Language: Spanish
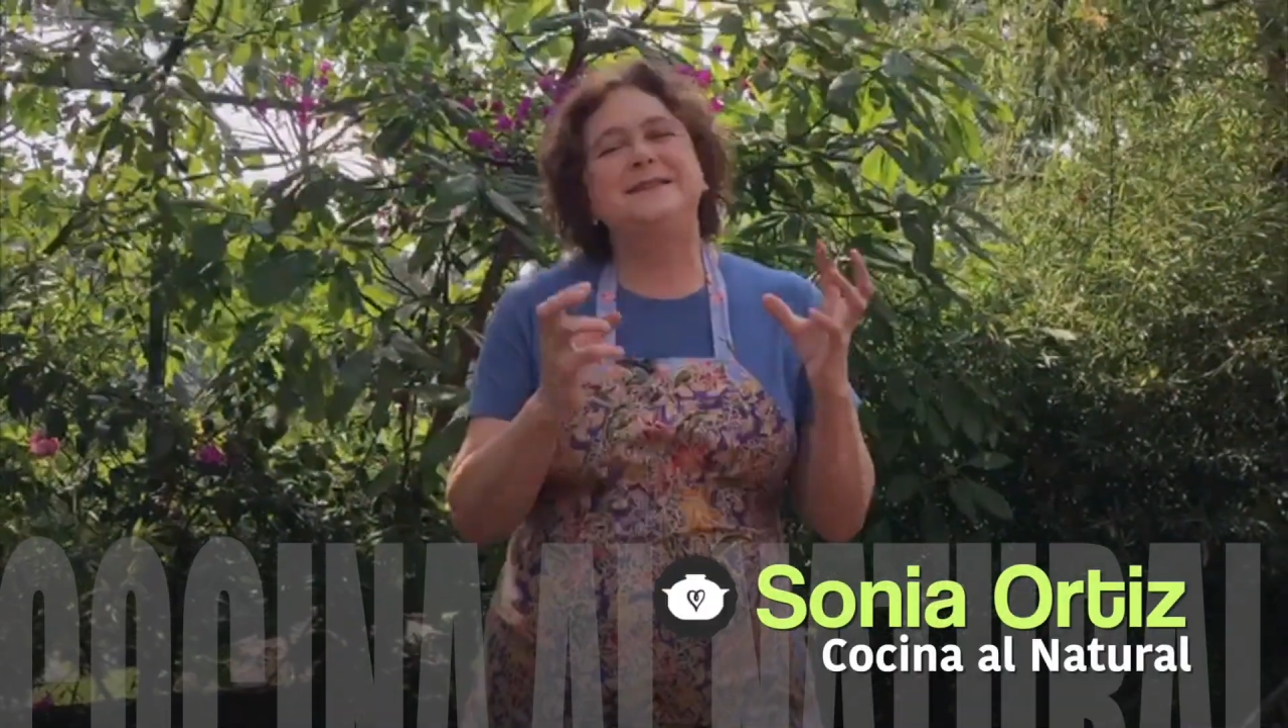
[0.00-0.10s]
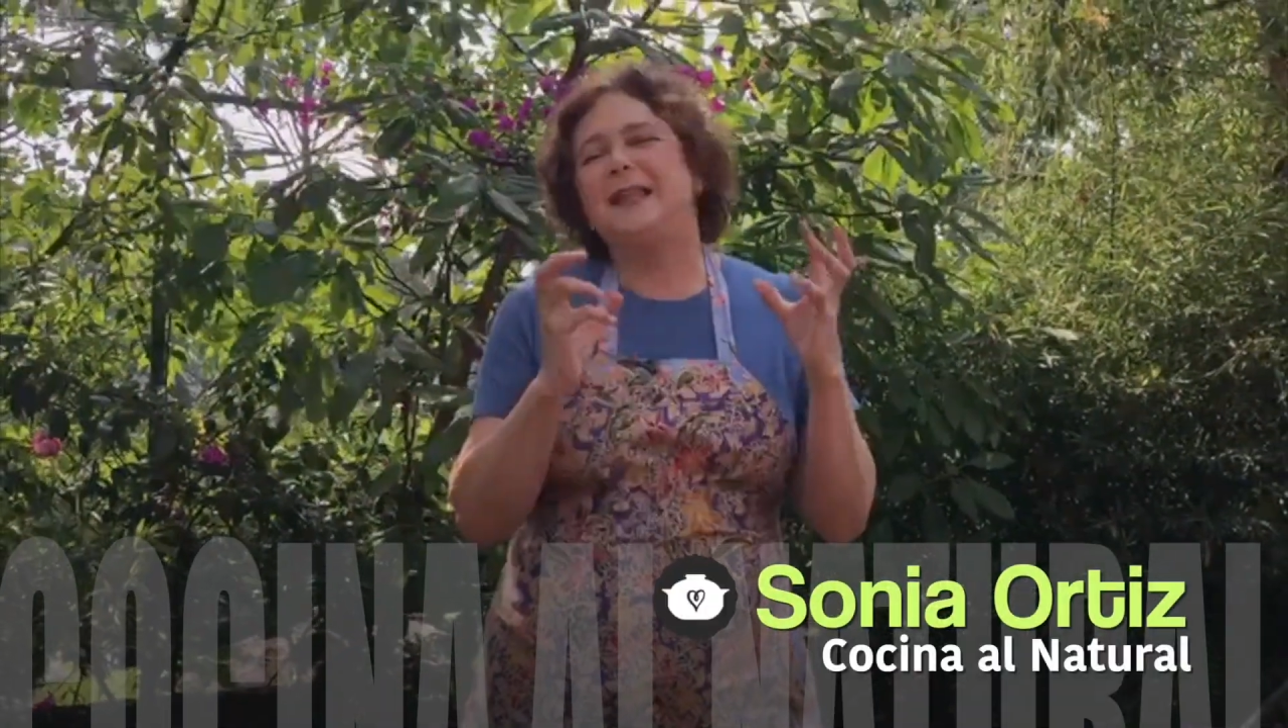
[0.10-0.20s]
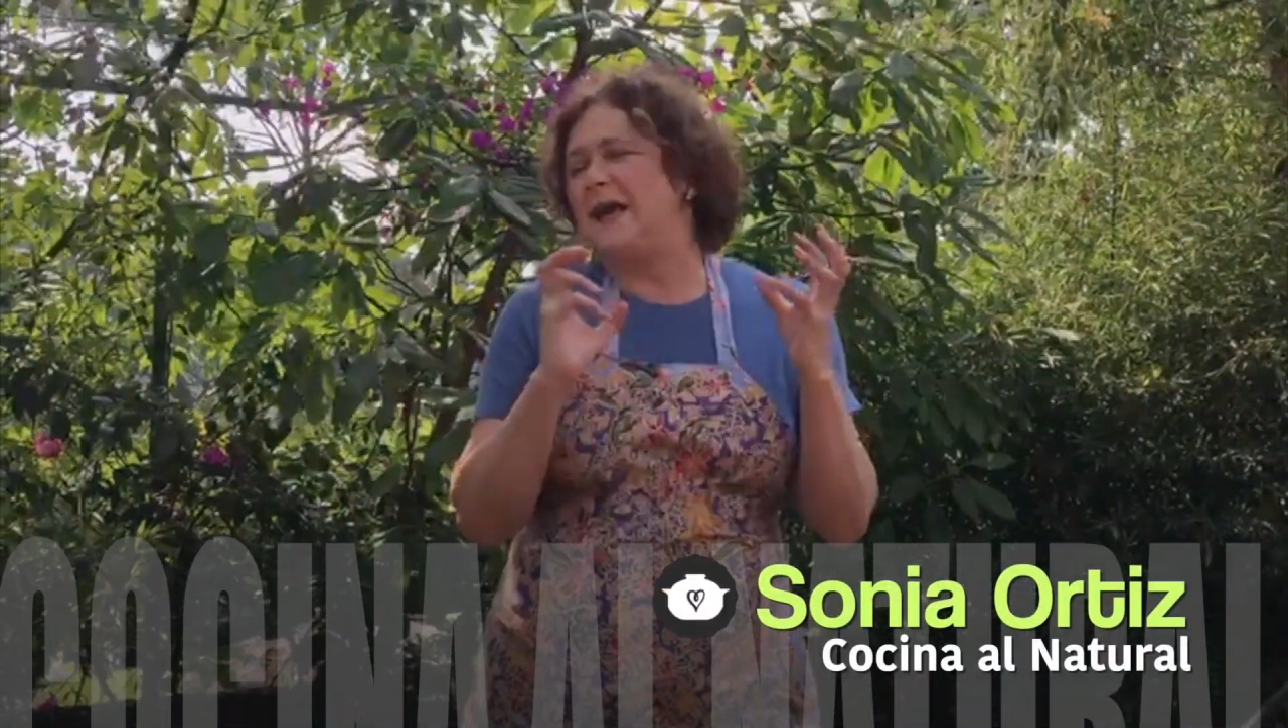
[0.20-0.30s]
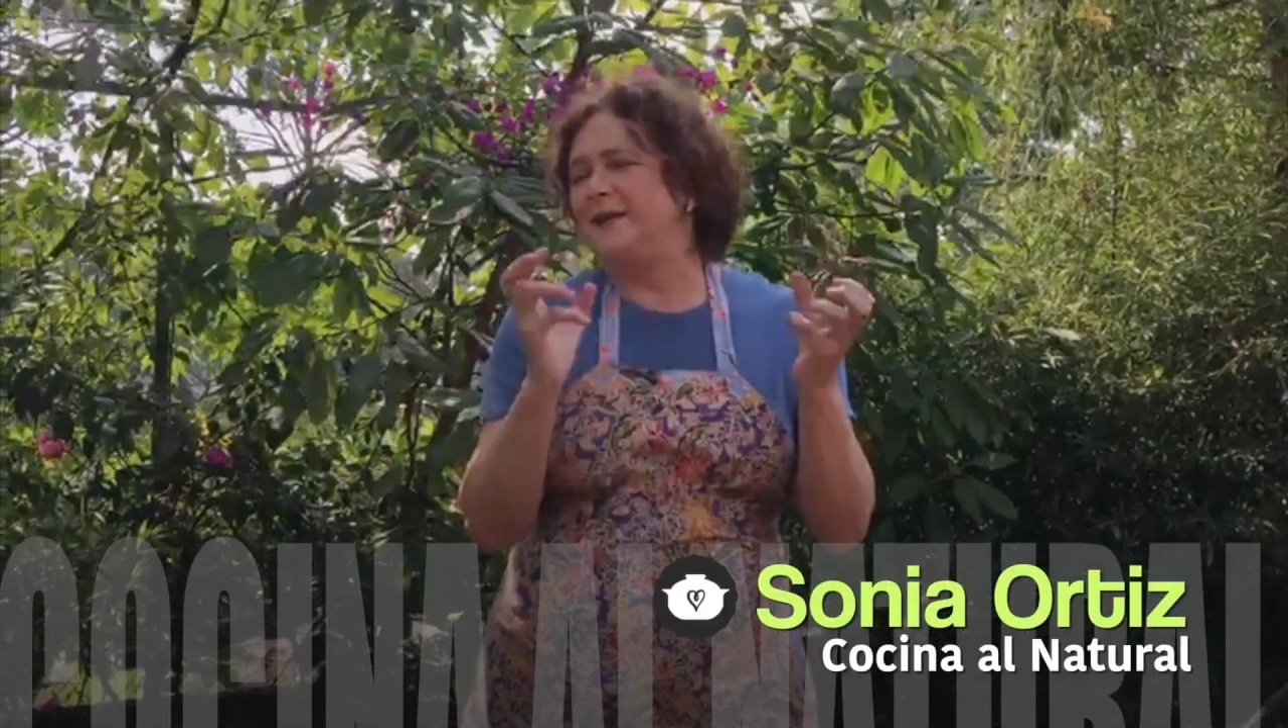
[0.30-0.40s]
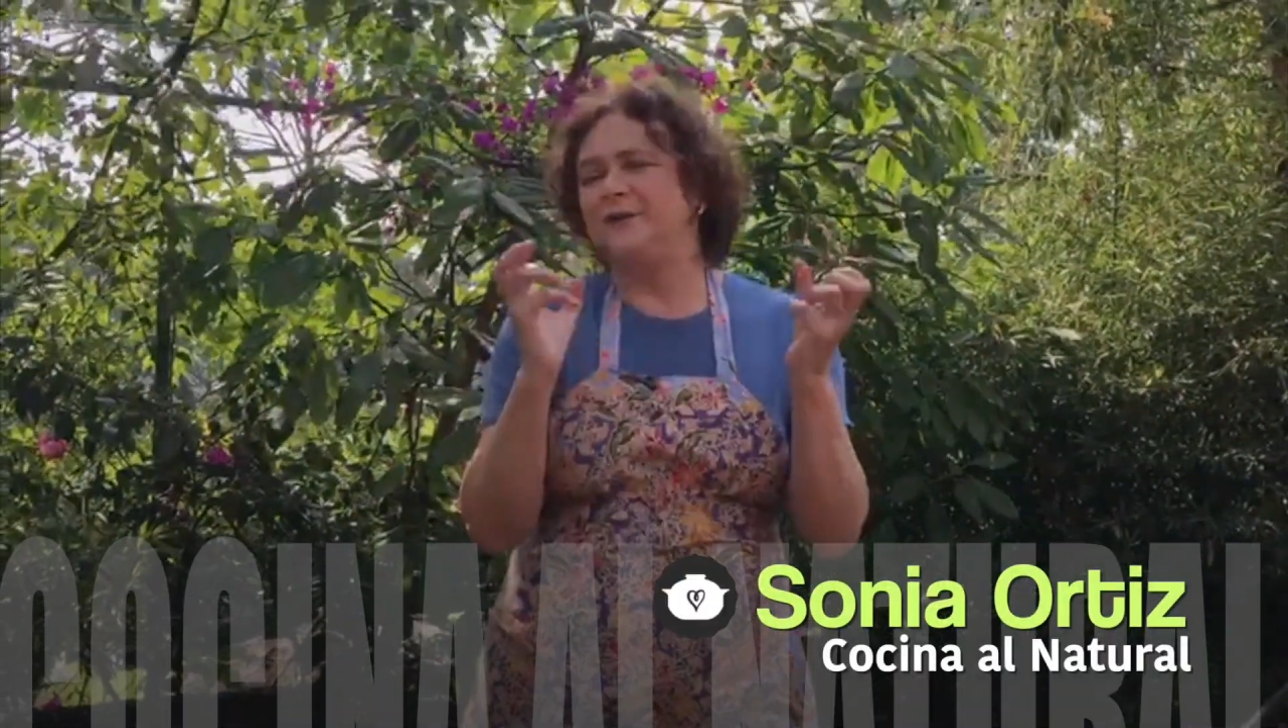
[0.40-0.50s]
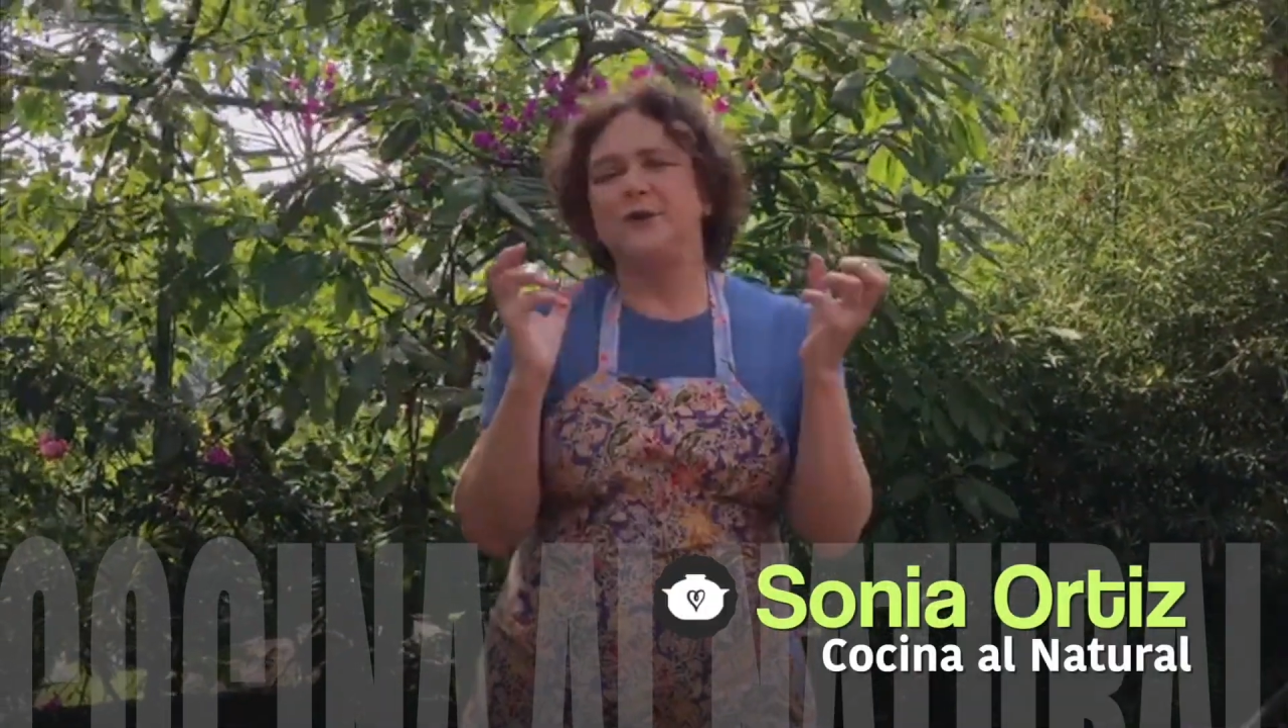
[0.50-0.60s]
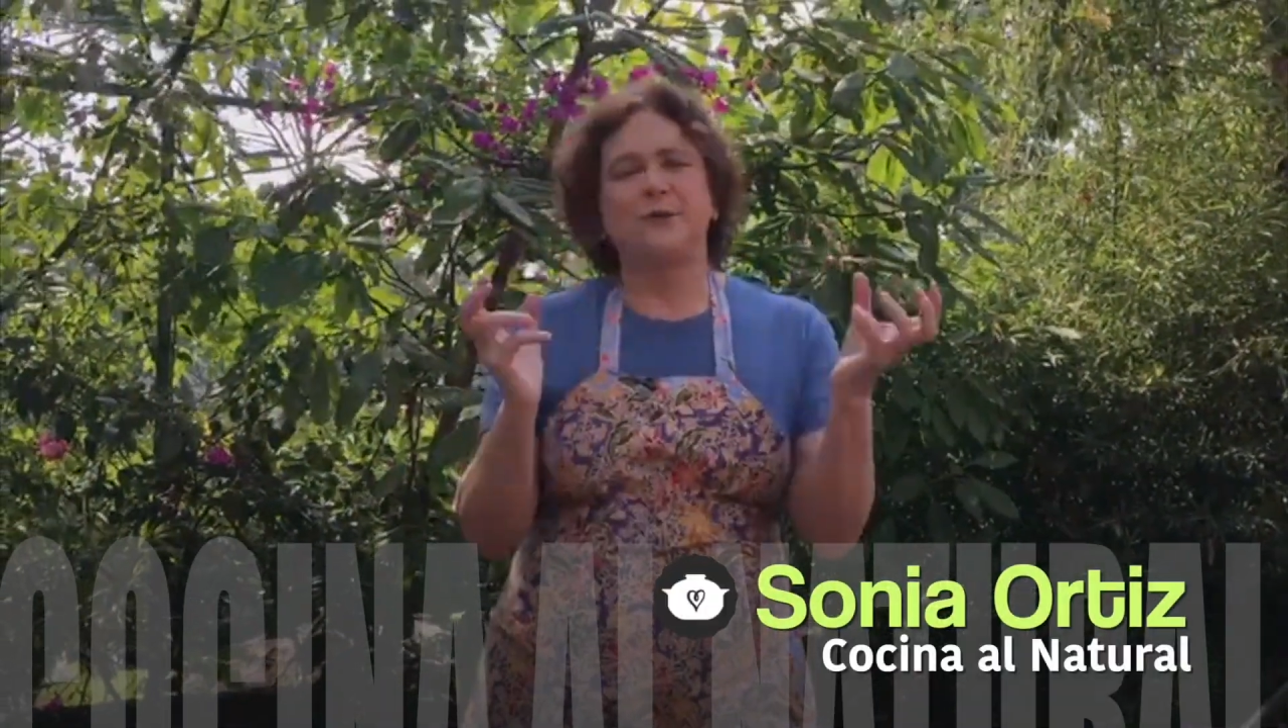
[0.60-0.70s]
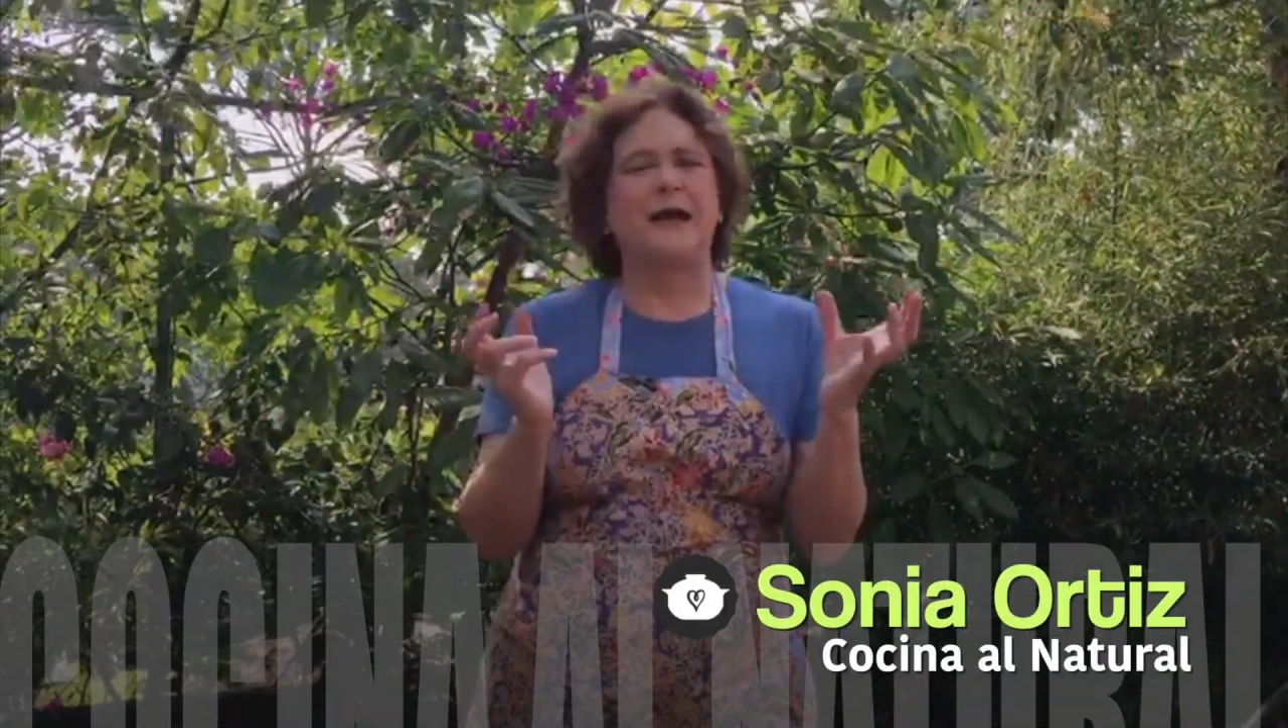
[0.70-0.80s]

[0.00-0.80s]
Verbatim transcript: tanto